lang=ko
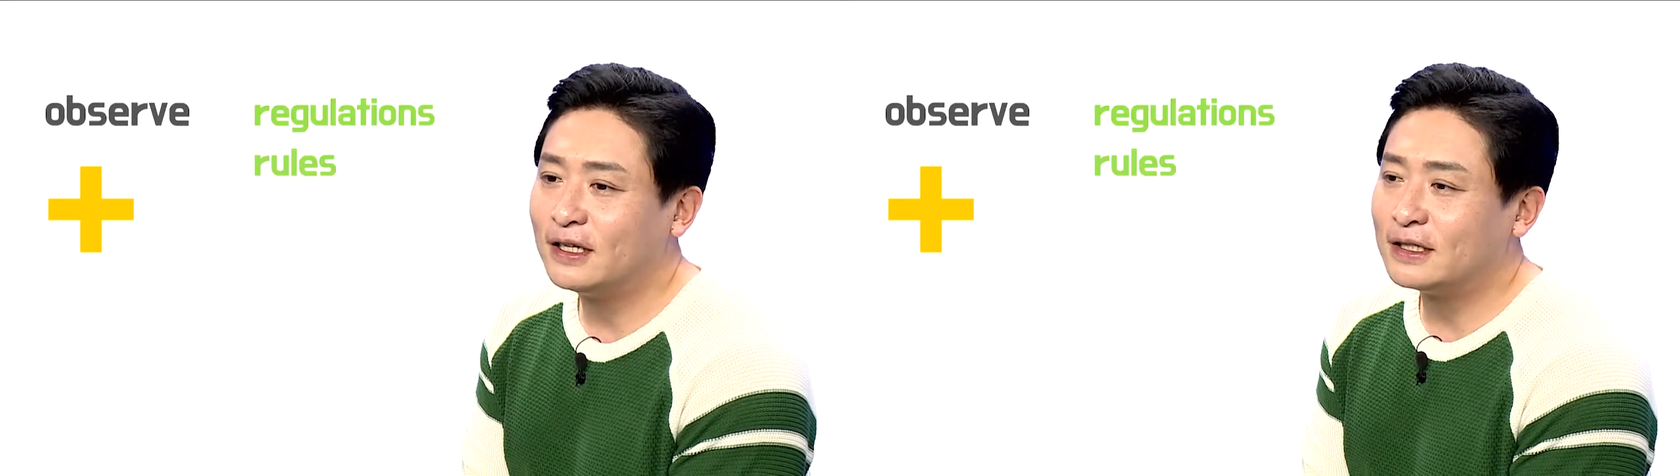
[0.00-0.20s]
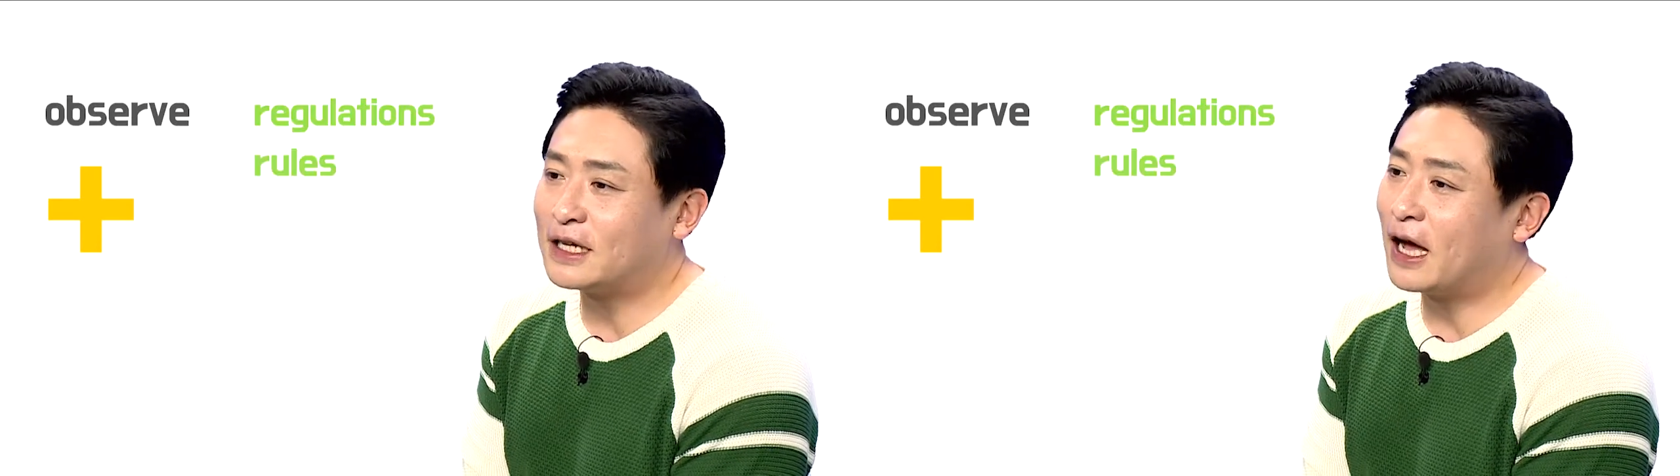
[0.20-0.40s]

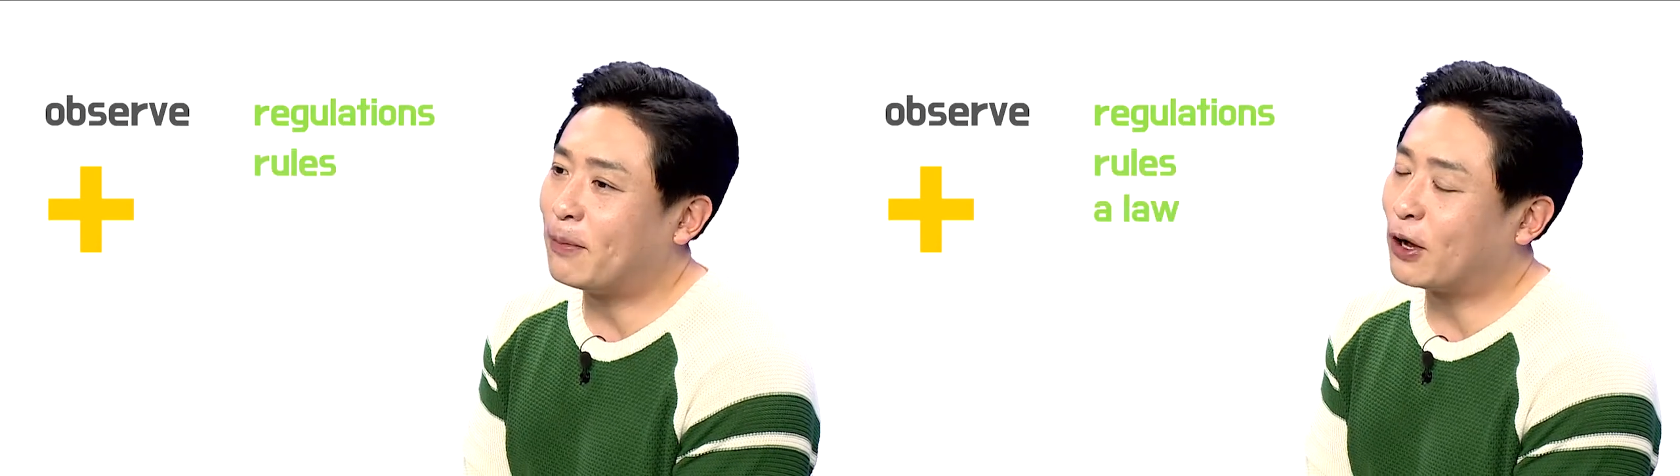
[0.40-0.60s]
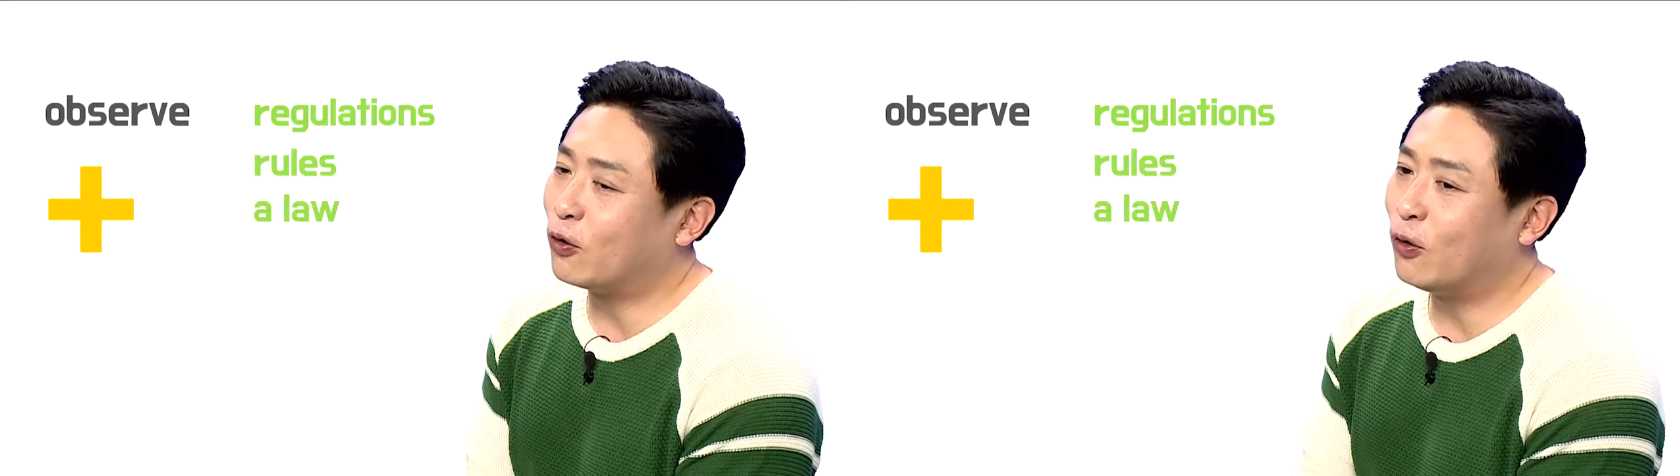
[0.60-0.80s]
자,
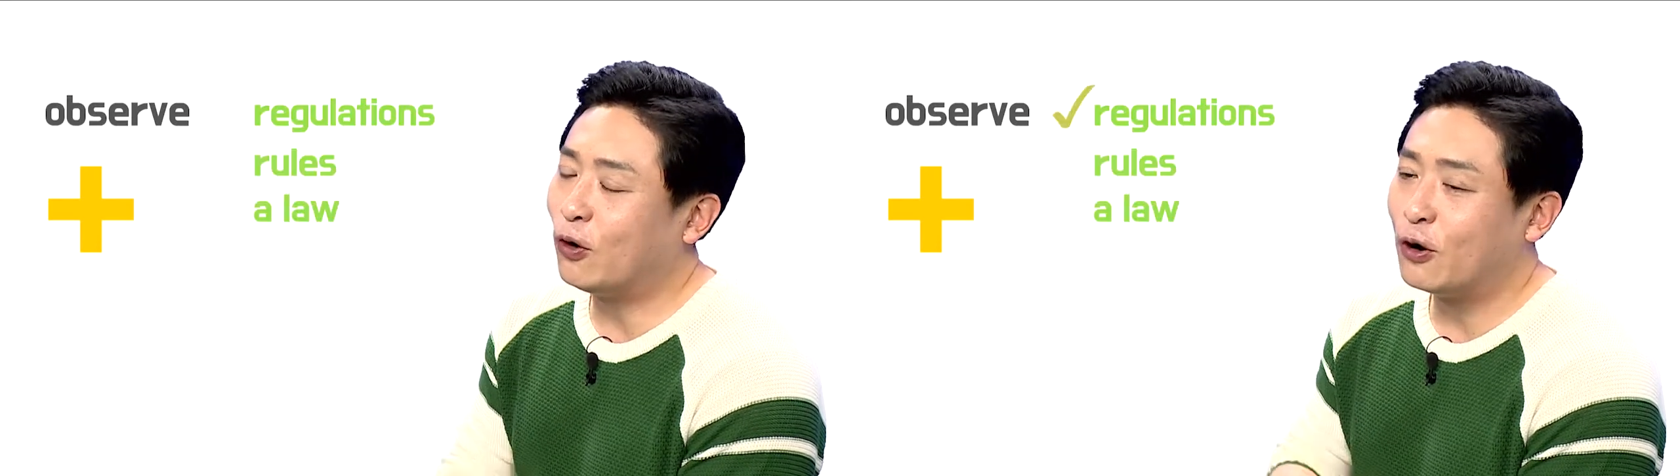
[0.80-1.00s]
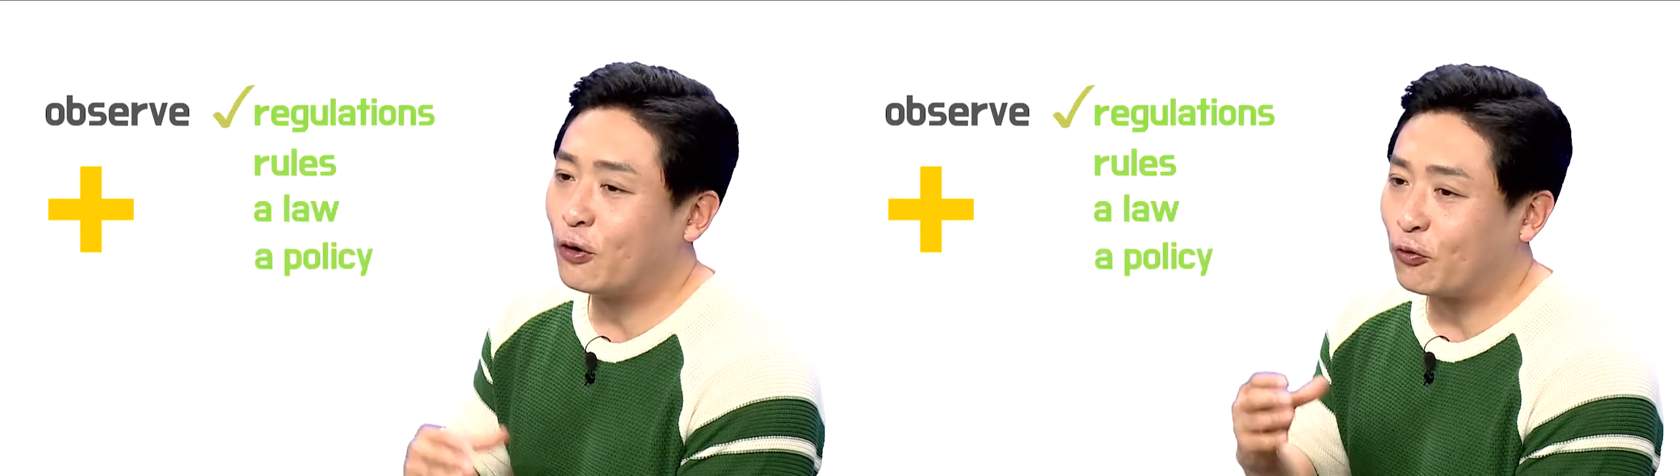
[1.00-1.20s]
바로
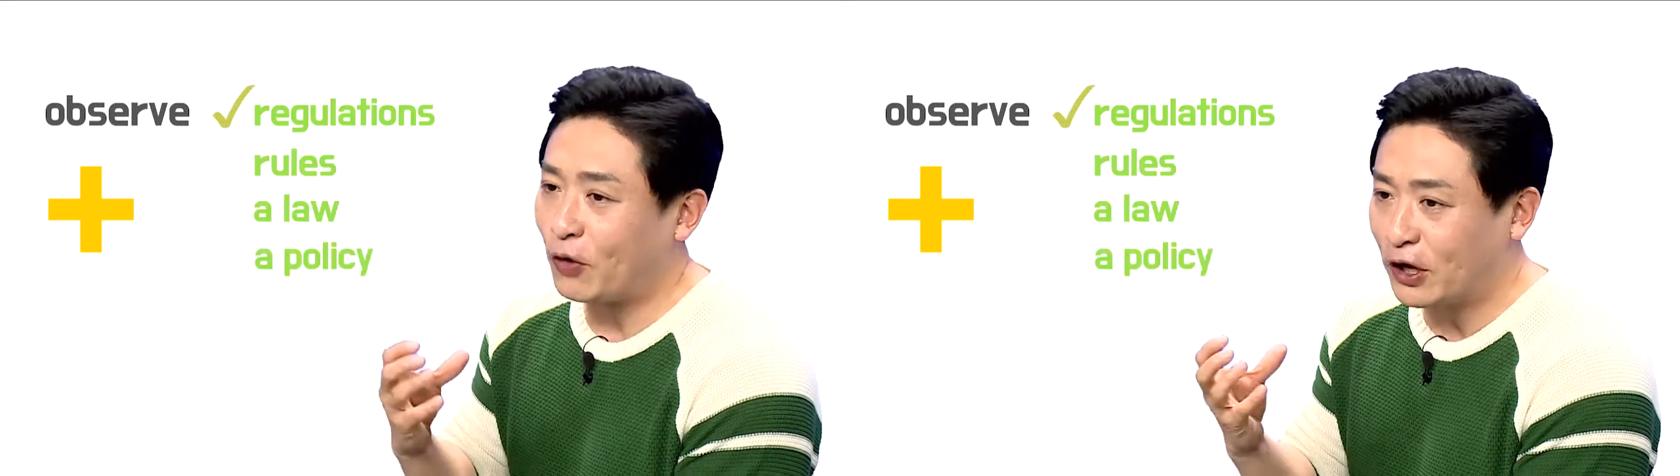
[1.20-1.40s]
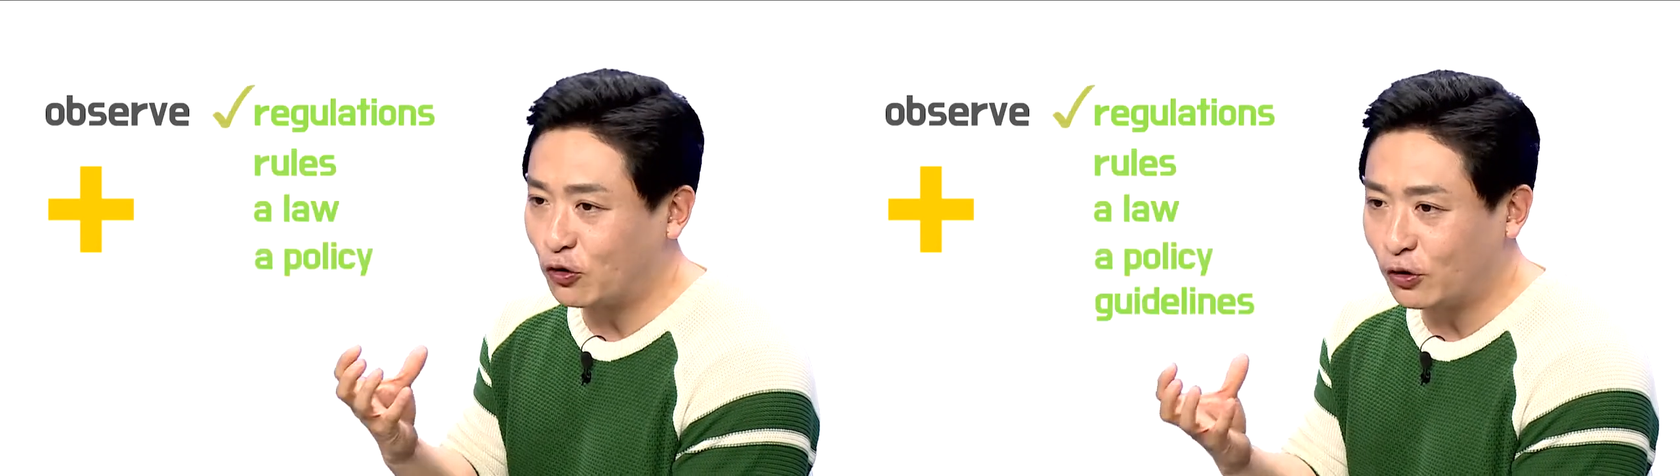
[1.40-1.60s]

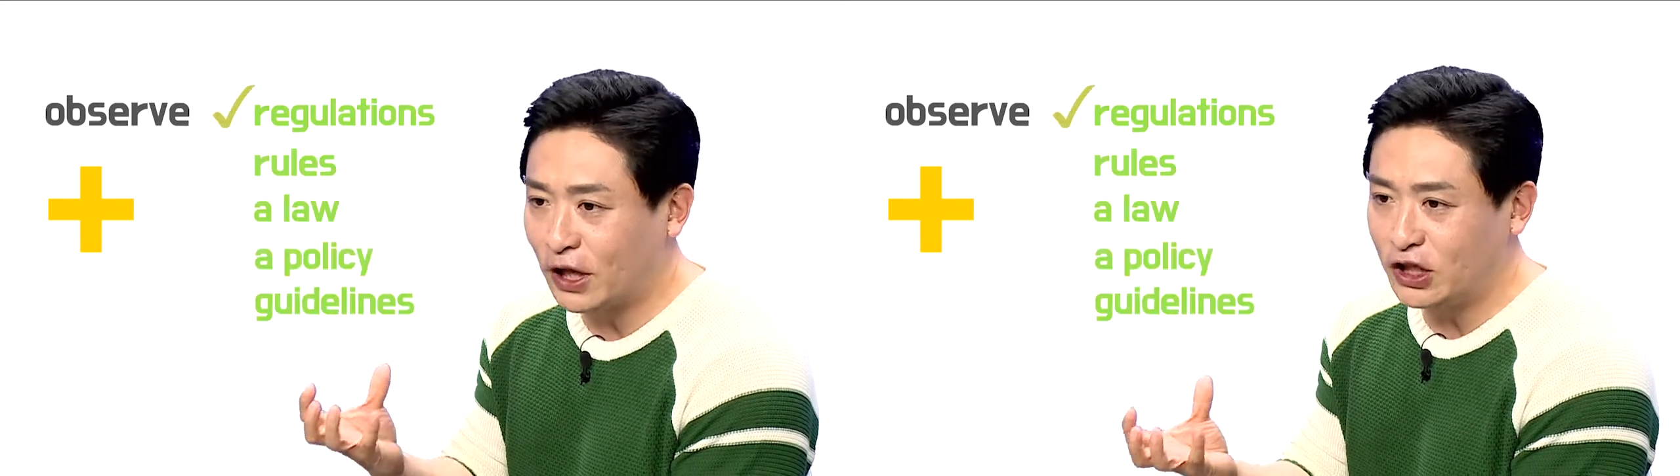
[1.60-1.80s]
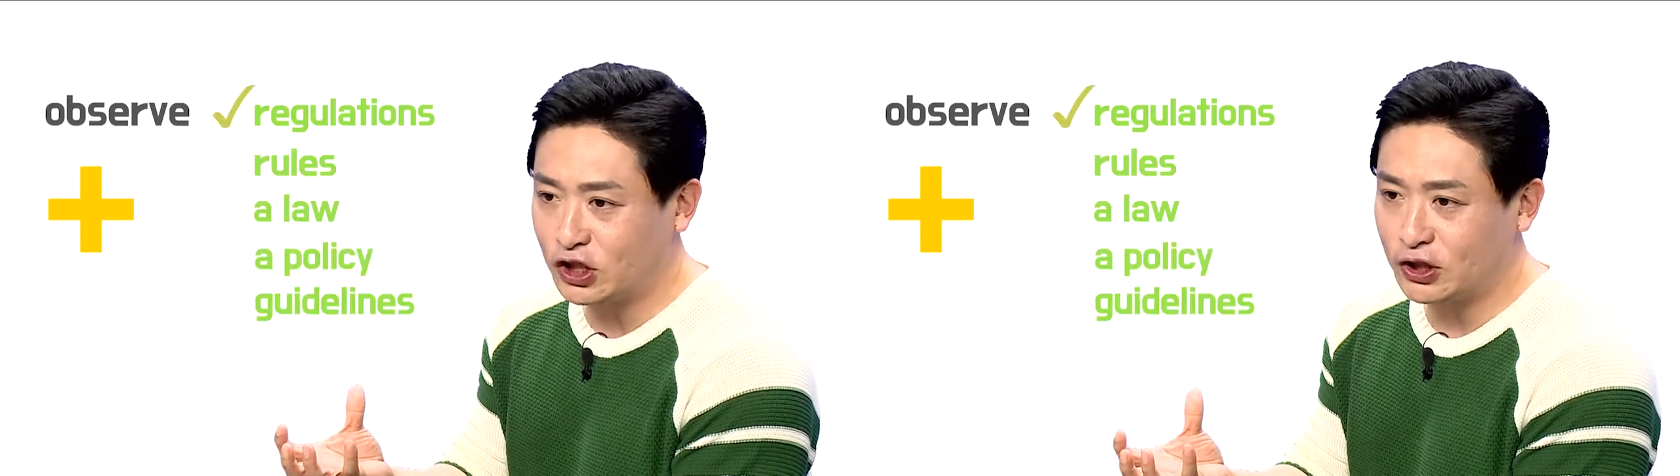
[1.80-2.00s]

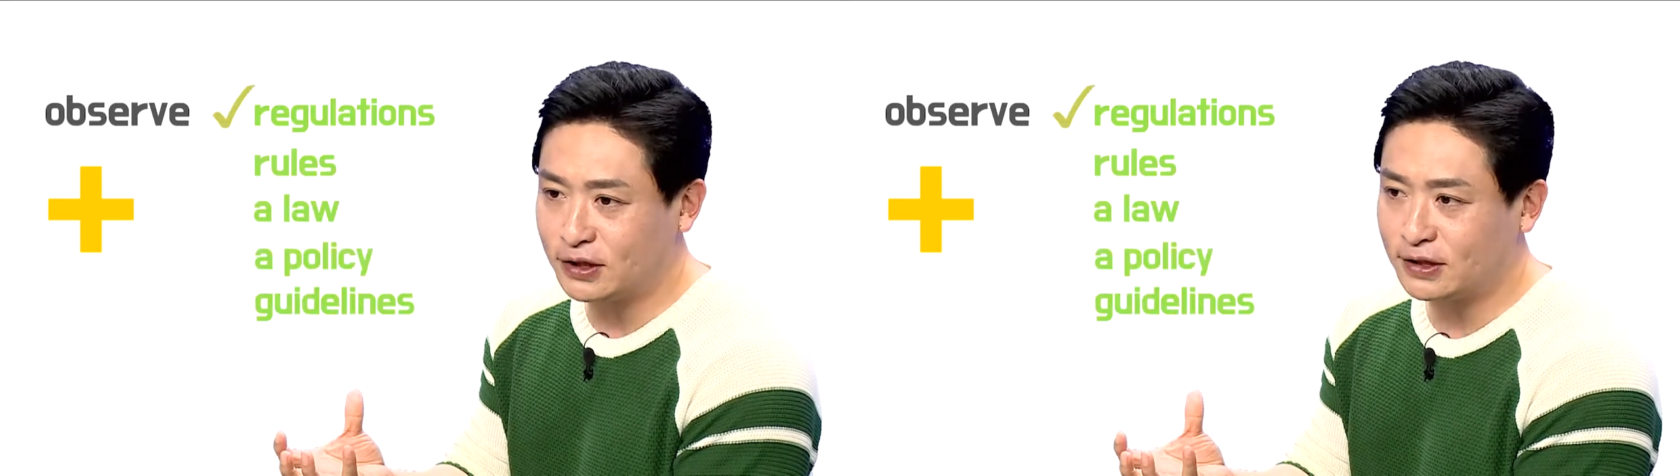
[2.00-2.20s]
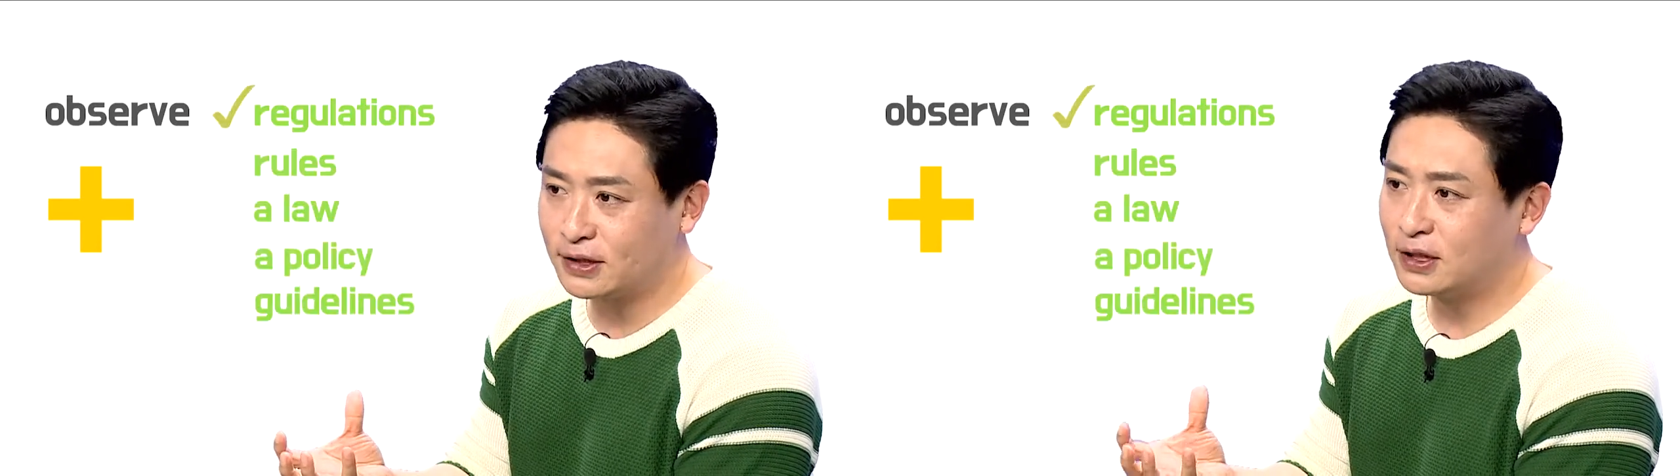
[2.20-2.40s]

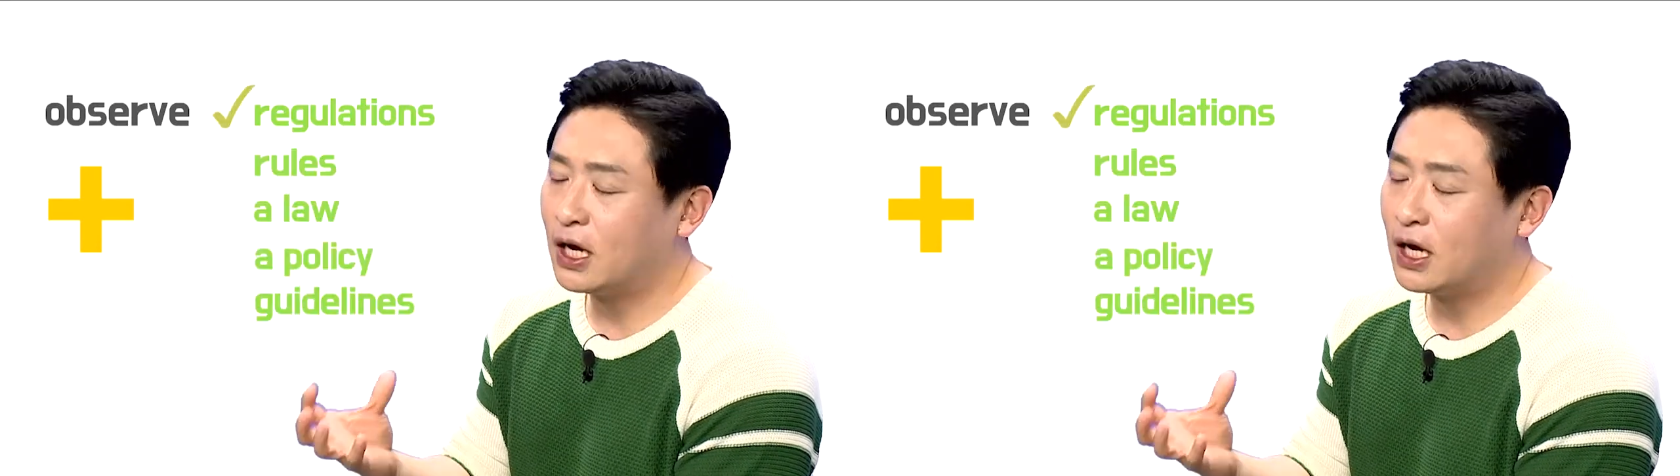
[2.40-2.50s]
regulations,